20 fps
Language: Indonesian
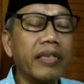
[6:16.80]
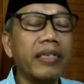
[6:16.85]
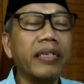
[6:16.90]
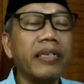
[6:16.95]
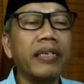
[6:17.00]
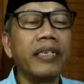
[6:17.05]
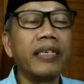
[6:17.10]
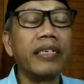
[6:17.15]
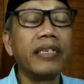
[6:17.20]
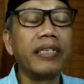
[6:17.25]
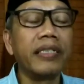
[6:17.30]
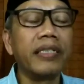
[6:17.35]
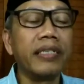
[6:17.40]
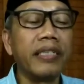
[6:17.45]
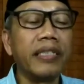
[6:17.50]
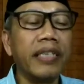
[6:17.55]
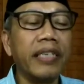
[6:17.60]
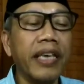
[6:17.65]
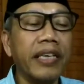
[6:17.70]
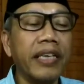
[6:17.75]
The
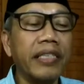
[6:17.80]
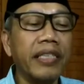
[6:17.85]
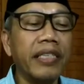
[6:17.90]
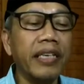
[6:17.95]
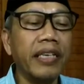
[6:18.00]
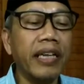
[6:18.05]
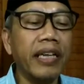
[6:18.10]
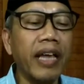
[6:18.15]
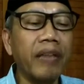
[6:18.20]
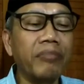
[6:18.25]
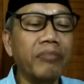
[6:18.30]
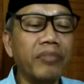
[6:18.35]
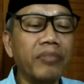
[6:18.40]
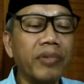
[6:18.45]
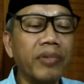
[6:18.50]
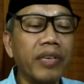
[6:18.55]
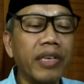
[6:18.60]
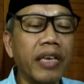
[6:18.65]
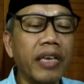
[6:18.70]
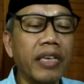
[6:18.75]
deity
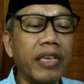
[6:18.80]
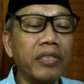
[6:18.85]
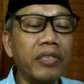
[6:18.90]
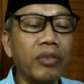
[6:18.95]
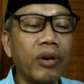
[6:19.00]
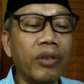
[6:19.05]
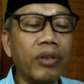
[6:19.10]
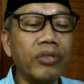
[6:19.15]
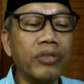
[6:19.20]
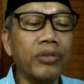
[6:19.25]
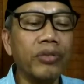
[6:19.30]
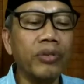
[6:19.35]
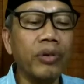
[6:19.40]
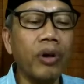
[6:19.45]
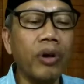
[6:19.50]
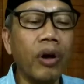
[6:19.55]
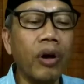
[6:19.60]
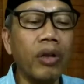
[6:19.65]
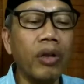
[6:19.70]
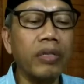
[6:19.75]
realm is also
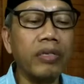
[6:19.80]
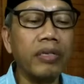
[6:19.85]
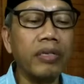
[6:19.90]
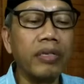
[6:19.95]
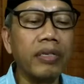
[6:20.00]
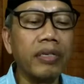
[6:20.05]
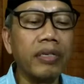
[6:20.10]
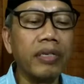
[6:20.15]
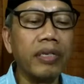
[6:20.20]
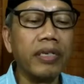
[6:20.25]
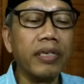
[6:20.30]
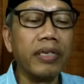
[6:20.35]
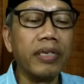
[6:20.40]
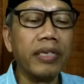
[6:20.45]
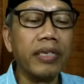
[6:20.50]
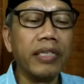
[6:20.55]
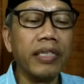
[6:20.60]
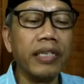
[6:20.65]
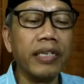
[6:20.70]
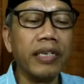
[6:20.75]
called
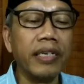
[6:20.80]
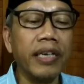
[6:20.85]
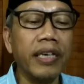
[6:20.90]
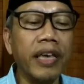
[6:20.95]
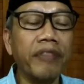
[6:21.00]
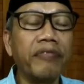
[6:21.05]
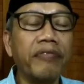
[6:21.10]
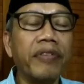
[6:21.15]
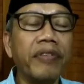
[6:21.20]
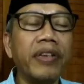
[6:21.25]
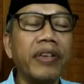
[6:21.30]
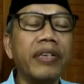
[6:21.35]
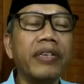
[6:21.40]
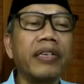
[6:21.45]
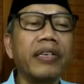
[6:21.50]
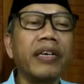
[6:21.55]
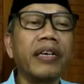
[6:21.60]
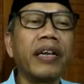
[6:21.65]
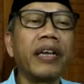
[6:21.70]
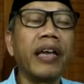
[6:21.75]
the heaven
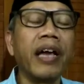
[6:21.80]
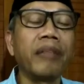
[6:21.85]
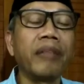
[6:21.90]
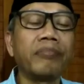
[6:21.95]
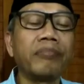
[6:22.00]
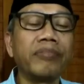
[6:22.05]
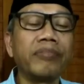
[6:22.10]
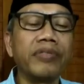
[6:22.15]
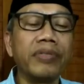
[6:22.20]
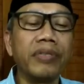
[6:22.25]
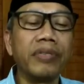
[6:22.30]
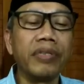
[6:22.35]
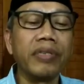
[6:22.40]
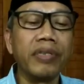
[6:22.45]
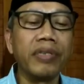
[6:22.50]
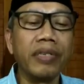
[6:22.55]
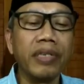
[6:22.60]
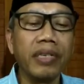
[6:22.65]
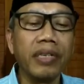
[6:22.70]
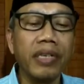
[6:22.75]
realms.
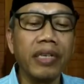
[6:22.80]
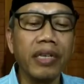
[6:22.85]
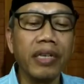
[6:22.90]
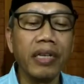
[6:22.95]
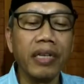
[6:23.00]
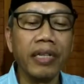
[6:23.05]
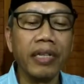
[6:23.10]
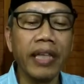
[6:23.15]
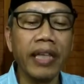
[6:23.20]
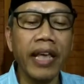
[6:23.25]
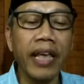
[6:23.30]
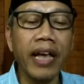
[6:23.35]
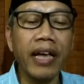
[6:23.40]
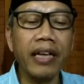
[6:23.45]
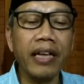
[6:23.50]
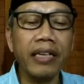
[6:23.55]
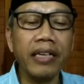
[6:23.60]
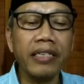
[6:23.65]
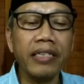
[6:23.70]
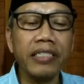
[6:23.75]
There
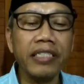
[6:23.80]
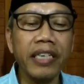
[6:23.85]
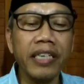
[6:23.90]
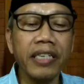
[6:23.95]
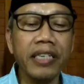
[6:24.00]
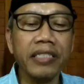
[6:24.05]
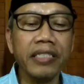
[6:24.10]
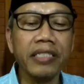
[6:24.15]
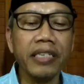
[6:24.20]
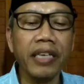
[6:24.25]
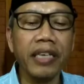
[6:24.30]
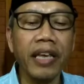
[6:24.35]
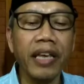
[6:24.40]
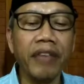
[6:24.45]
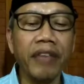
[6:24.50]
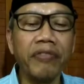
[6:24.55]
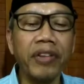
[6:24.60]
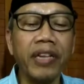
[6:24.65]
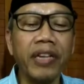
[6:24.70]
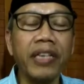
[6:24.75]
are six
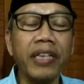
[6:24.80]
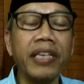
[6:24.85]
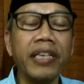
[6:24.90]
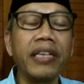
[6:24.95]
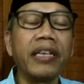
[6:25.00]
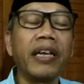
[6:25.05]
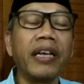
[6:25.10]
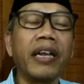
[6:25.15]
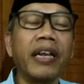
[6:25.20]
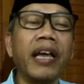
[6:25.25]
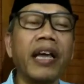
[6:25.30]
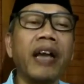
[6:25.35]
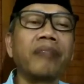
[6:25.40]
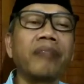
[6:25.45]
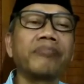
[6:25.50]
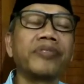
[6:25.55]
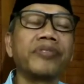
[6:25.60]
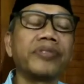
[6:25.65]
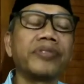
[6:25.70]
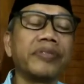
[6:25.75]
heavenly
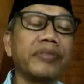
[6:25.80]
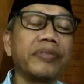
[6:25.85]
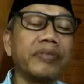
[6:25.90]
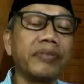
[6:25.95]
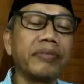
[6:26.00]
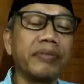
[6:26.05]
realms